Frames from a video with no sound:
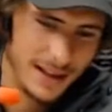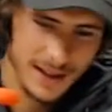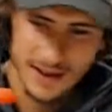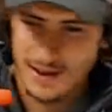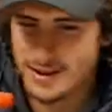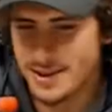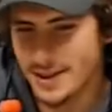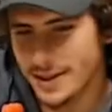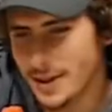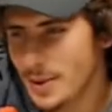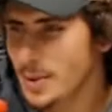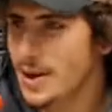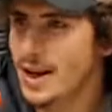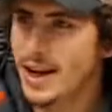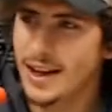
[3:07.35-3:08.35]
te
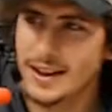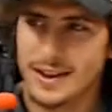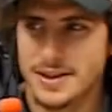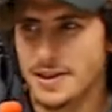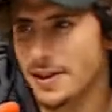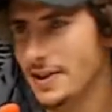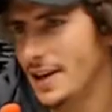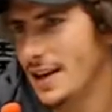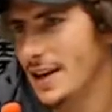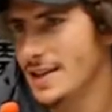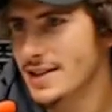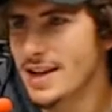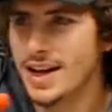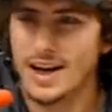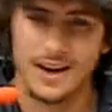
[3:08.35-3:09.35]
sentís bien, te sentís
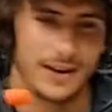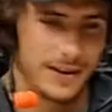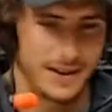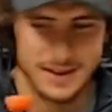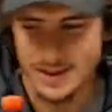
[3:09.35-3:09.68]
cansado,